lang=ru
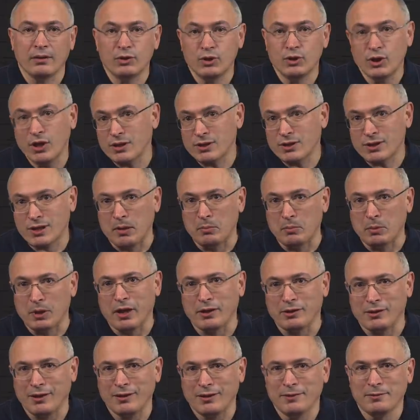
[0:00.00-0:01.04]
через
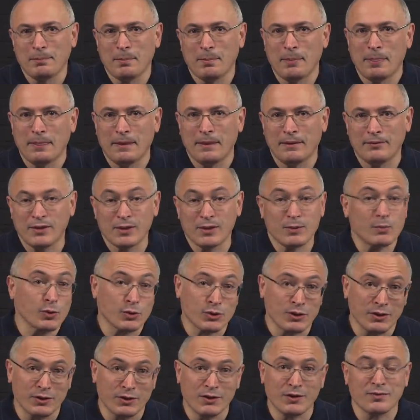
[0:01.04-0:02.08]
Камлане.
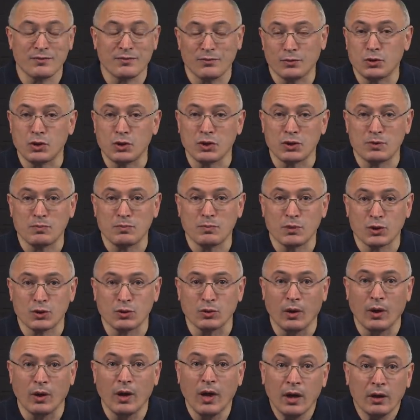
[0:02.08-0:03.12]
Возможно, это звучит
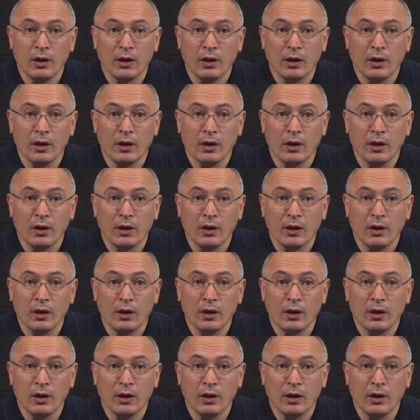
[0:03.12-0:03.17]
смешно.